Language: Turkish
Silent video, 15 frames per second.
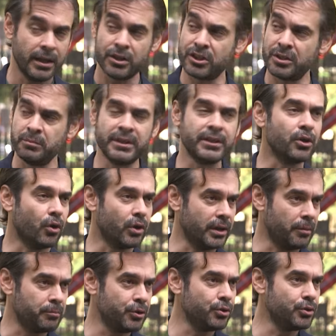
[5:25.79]
şimdi de
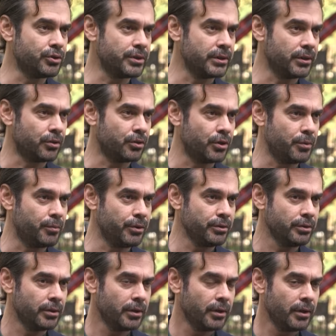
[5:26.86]
olan bir 100 yıllık kulübün
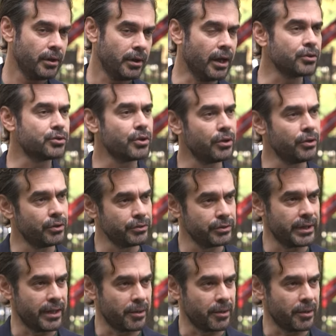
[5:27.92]
antrenörlüğünü de